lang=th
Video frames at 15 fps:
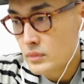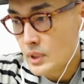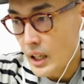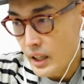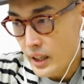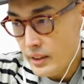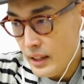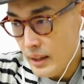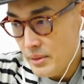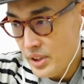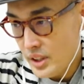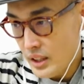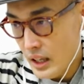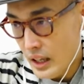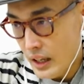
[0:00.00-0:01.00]
อันนี้ตามส
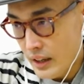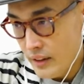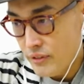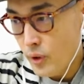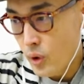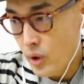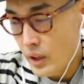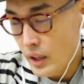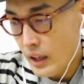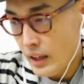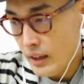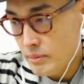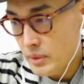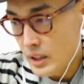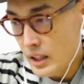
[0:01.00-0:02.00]
ไตล์ iPhone นะค
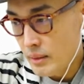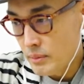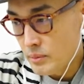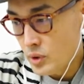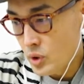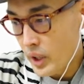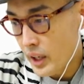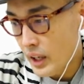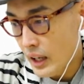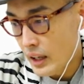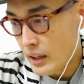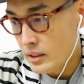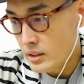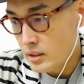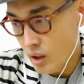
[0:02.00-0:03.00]
รับ เริ่มด้วยกา
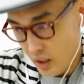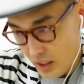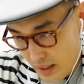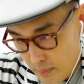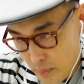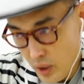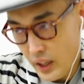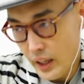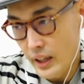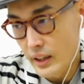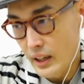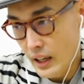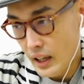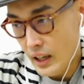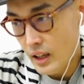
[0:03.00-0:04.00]
ร collaborate
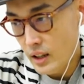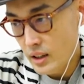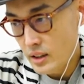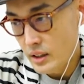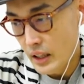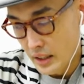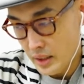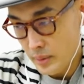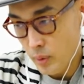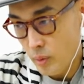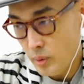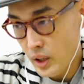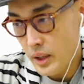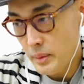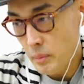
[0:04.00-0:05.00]
นะฮะอย่างที่ผม
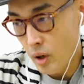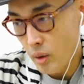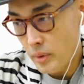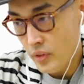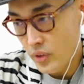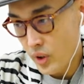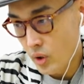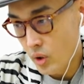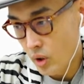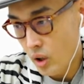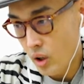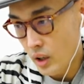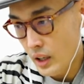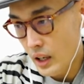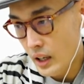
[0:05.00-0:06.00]
เคยบอกไปวิดีโอ
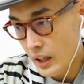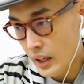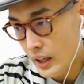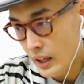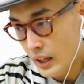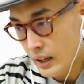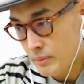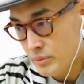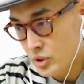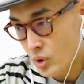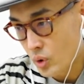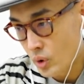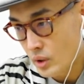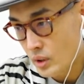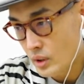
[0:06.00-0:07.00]
ก่อนหน้านี้นะครับ สู
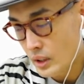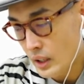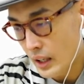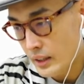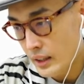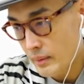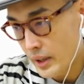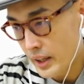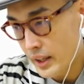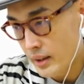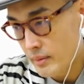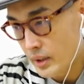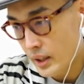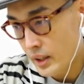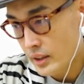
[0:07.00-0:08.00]
ตรการทำไอเดีย
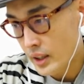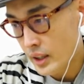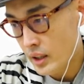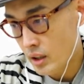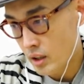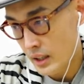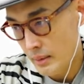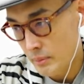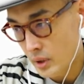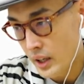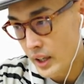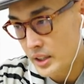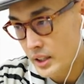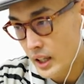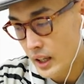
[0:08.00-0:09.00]
มาร์เก็ตติ้งคอลลาบอร์เร
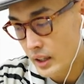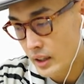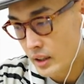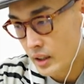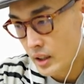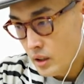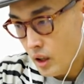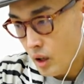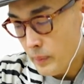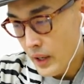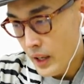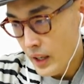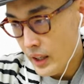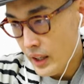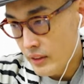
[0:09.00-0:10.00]
ชันเขาไป
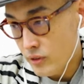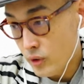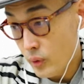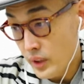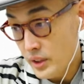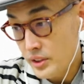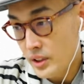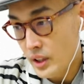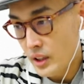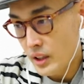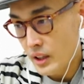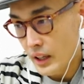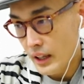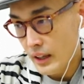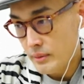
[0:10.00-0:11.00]
ให้อินฟลูเอนเซอร์
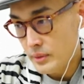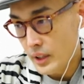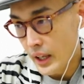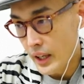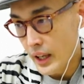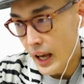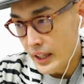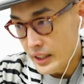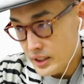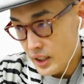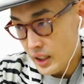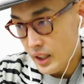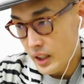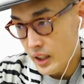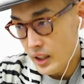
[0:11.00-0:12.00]
นะครับใน IG
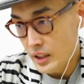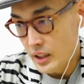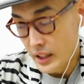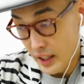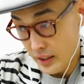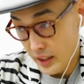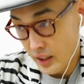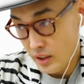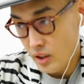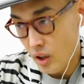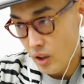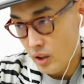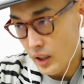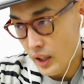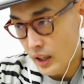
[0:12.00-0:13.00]
หรือใน
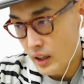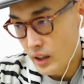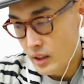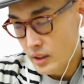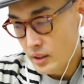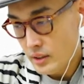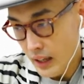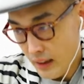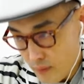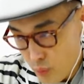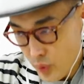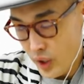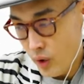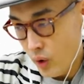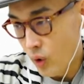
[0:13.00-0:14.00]
TikTok เนี่ยทำ
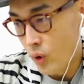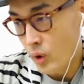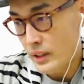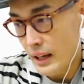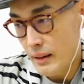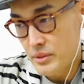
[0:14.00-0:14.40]
วิดีโอตา